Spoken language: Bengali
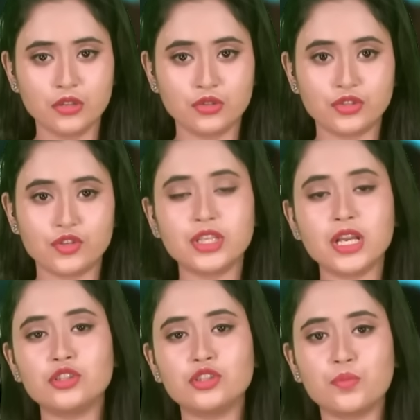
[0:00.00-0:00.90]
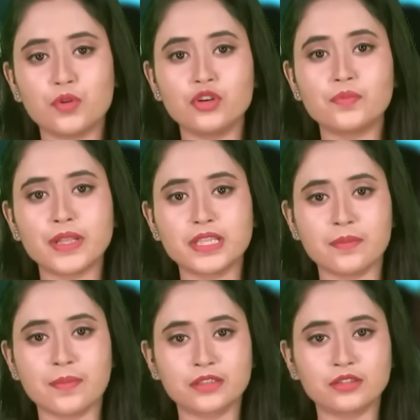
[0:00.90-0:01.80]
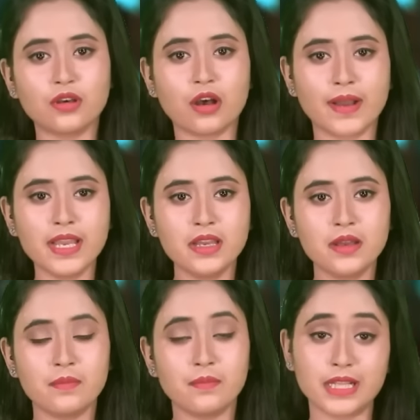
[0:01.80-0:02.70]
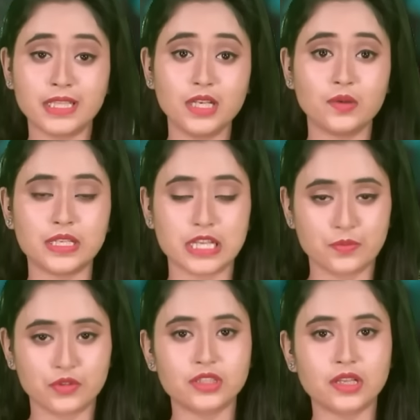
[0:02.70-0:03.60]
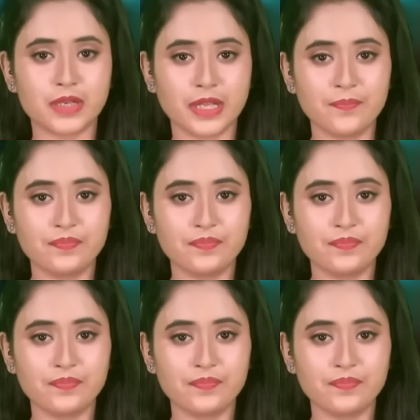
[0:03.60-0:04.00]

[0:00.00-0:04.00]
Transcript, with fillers: দুই তৃতীয়াংশ ভোট পেতে ব্যর্থ হওয়ায় বাতিল হয়ে যায় প্রস্তাবটি